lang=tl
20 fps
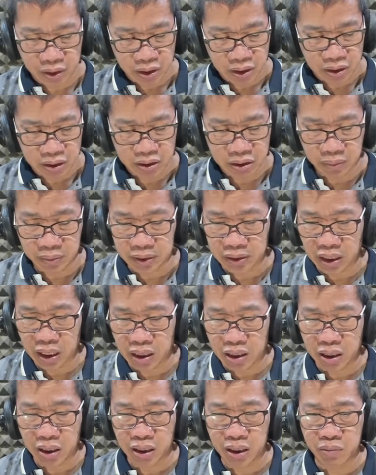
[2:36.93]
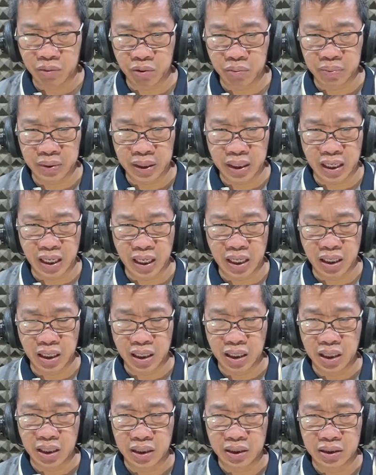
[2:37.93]
Samantalang hemophilia
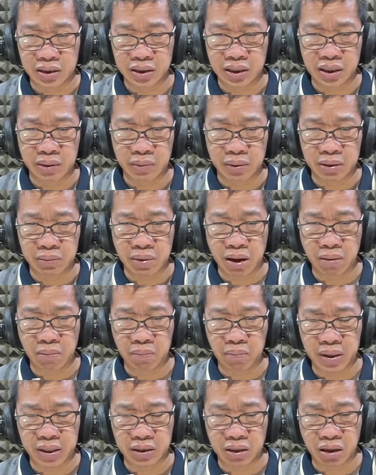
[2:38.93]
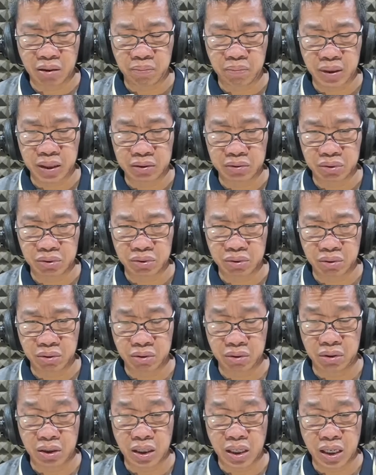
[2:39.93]
hindi naman maampat ang
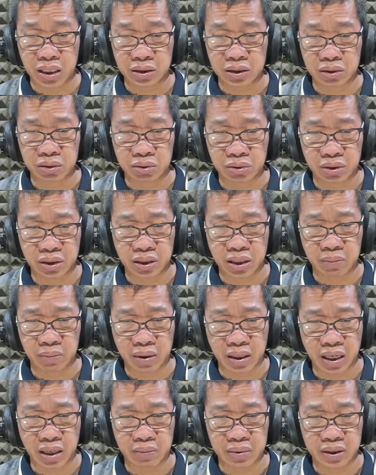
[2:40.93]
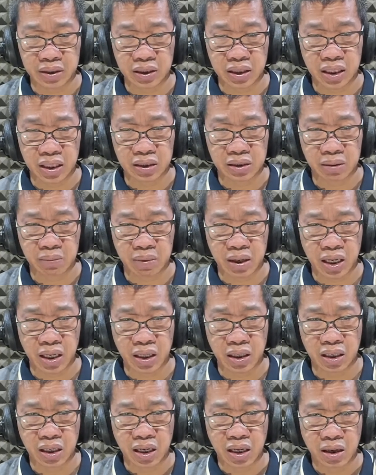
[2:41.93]
pagdurugo at ito rin ay maraming tinatama
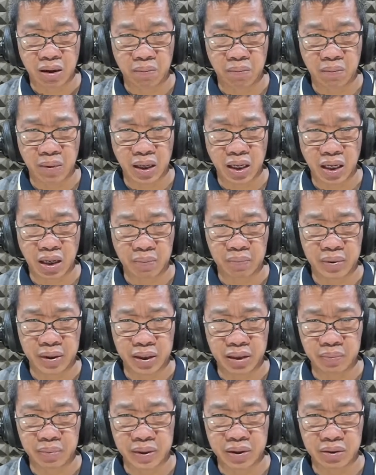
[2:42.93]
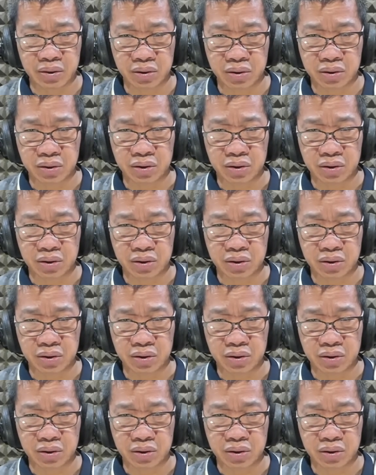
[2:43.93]
ang mga Pilipino.